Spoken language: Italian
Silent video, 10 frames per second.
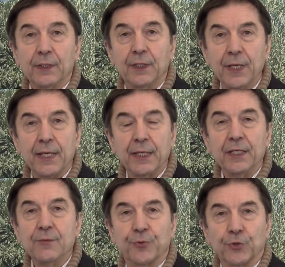che
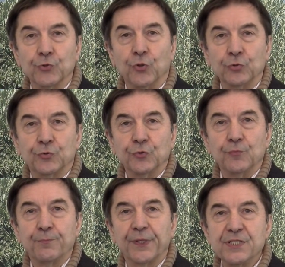il prodotto
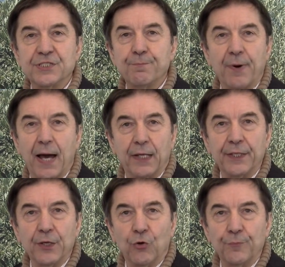
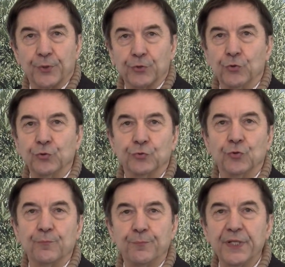principale o il
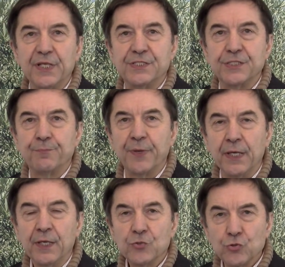prodotto
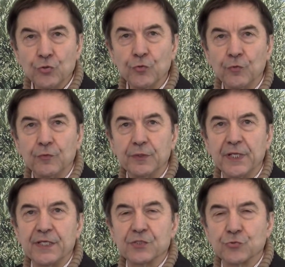principe sono
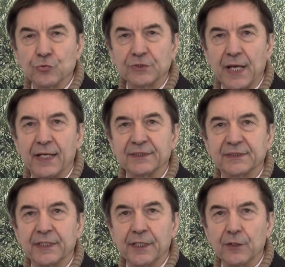le
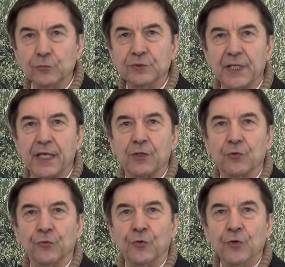sostanze che
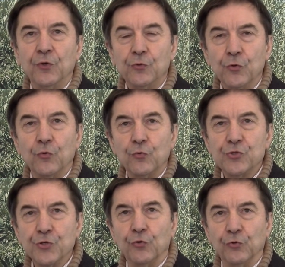contengono lo
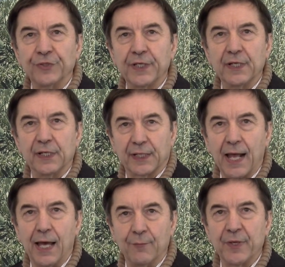ione
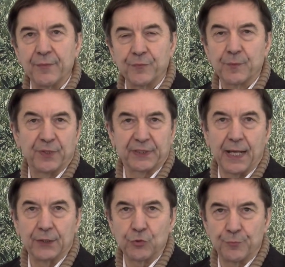rame,
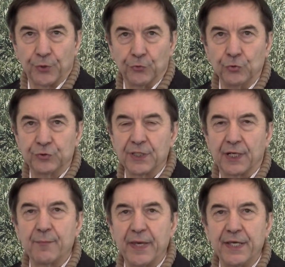pertanto i prodotti
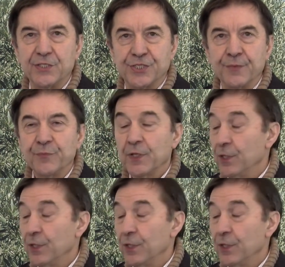rameici,